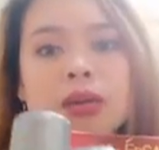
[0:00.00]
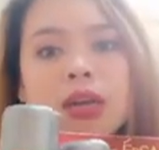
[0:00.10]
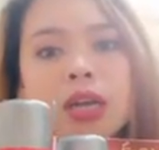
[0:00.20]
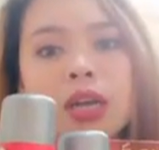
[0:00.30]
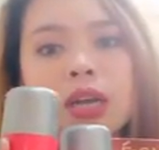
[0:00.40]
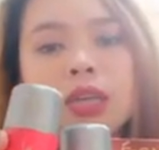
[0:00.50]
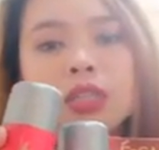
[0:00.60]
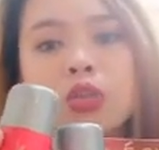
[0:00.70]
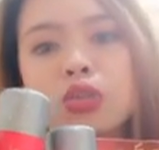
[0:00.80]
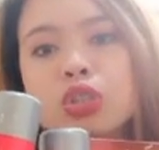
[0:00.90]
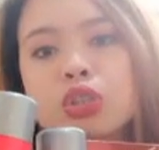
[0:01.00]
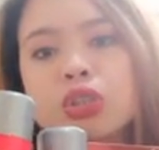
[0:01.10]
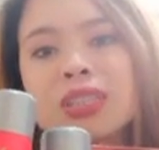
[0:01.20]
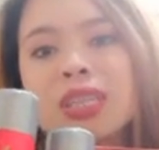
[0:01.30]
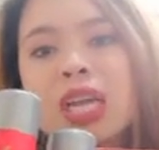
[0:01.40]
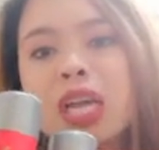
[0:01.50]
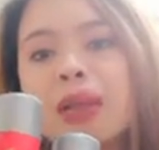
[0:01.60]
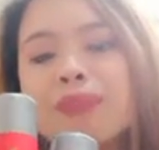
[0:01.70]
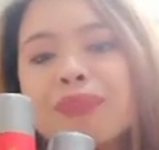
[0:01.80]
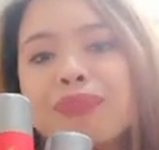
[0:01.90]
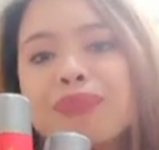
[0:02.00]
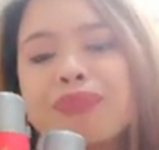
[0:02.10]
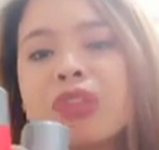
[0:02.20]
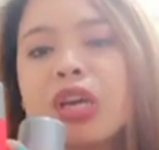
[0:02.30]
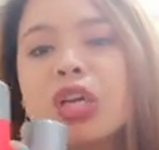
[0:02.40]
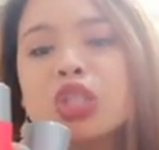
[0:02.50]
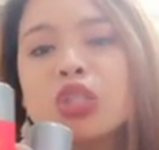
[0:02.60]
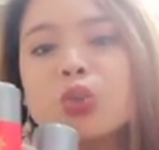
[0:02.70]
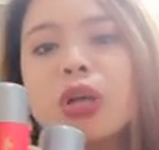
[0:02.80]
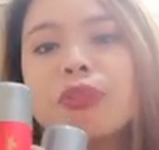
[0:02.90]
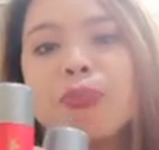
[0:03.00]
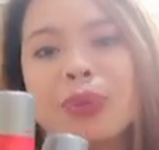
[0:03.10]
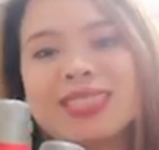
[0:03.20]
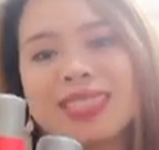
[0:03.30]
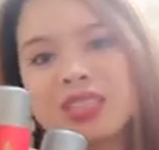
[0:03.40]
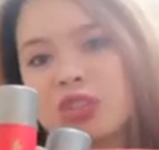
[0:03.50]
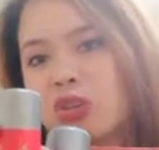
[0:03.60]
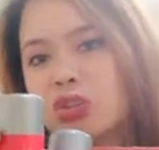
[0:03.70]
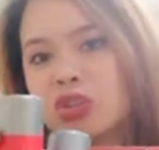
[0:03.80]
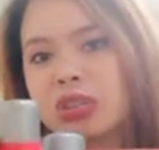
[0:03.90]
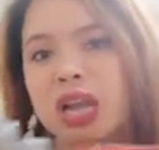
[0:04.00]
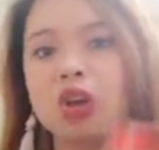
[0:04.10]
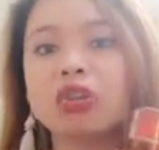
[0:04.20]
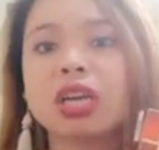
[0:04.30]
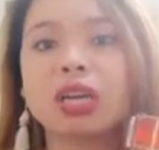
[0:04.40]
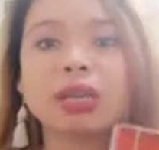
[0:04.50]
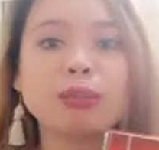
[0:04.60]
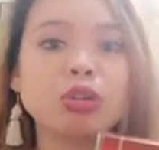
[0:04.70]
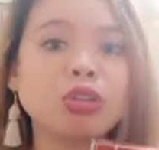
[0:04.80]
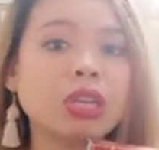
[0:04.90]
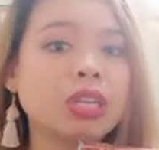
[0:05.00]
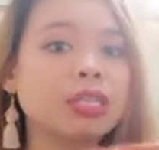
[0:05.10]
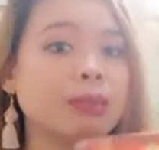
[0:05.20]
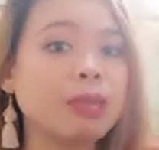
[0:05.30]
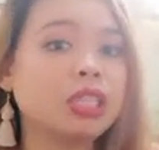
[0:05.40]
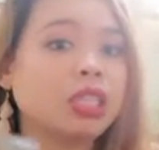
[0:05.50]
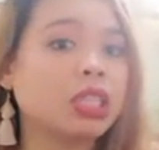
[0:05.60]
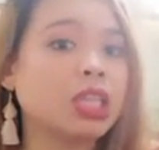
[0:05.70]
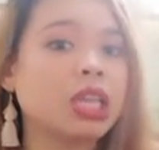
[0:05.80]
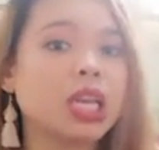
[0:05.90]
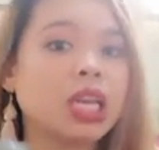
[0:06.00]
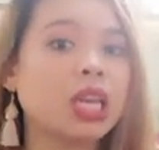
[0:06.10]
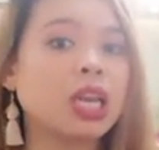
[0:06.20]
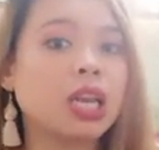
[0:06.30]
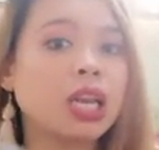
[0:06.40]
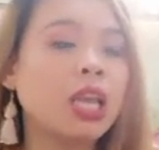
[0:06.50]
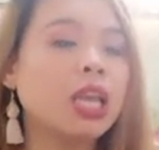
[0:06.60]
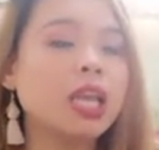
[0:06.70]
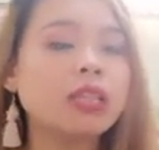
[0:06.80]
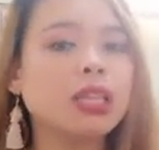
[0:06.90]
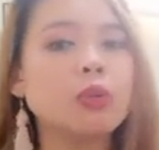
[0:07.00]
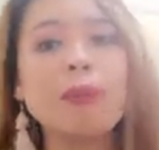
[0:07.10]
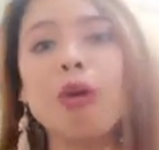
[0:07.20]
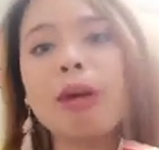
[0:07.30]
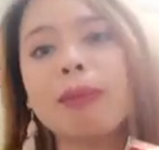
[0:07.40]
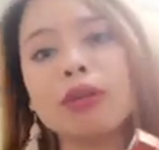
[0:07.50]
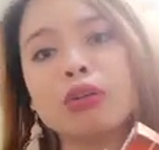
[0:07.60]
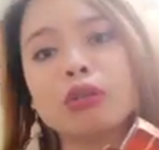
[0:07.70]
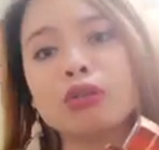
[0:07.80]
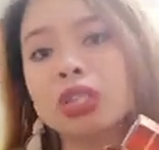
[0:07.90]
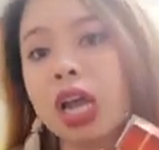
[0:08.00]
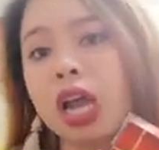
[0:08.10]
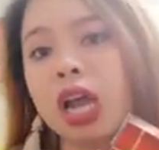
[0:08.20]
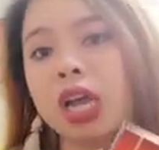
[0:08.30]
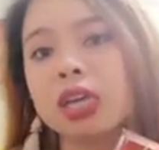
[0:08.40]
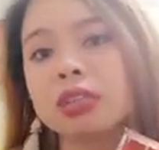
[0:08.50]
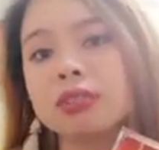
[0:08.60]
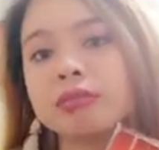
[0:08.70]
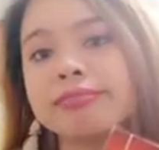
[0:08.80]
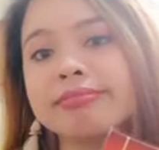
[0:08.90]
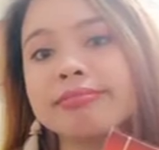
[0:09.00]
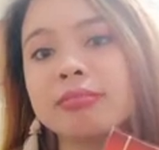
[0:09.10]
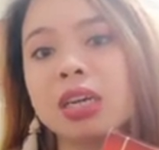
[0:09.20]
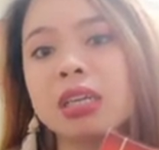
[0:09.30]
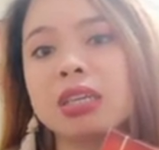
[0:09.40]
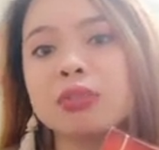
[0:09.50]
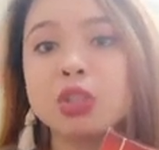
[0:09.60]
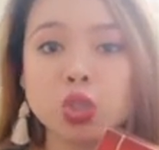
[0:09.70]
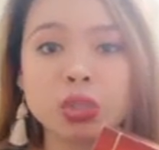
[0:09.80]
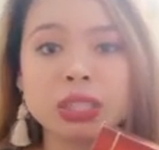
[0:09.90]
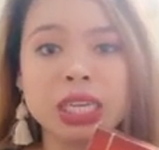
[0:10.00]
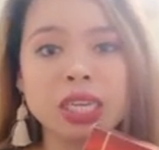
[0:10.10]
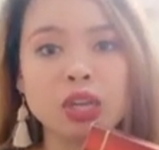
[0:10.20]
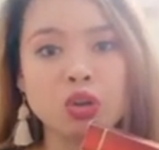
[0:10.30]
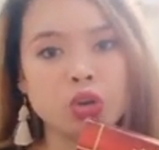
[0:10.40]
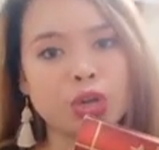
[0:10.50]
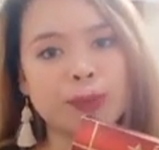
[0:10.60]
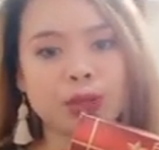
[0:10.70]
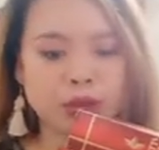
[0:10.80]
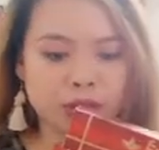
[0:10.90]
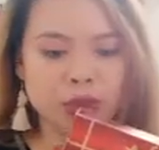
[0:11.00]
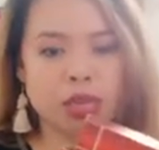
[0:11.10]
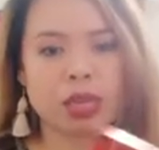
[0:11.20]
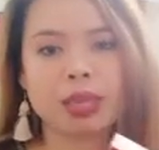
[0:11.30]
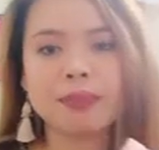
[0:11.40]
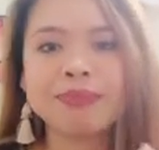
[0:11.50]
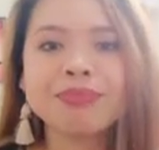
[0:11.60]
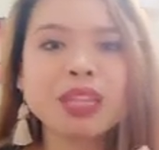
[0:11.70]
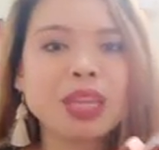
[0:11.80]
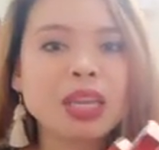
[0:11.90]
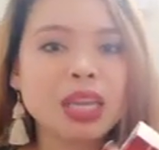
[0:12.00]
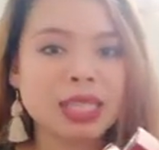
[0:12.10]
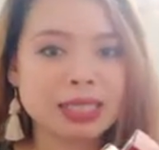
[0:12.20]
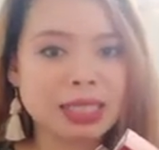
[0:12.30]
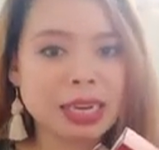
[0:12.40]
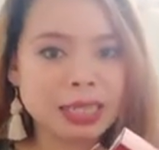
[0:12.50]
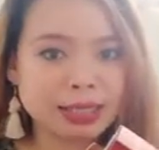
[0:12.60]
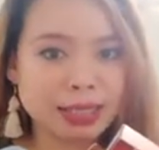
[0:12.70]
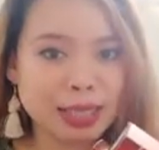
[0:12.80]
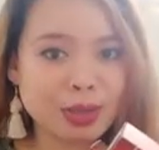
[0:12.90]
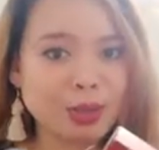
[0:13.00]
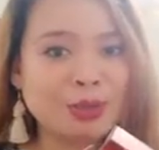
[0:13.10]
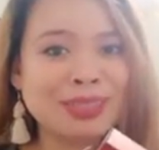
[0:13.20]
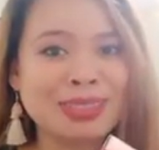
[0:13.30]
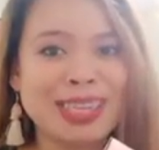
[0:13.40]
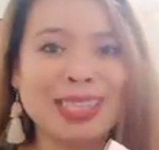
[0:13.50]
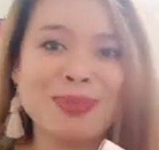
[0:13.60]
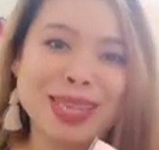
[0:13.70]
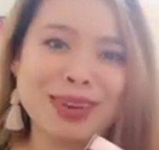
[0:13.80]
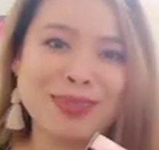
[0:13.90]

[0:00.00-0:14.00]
ka solution nga 12% solution. Ako, ang buhaton na is i-mix siya tanan. Then wala po kabalo unsa ang ma-result ani na color pero it's okay. Let's see, let's see kung tsada ba yung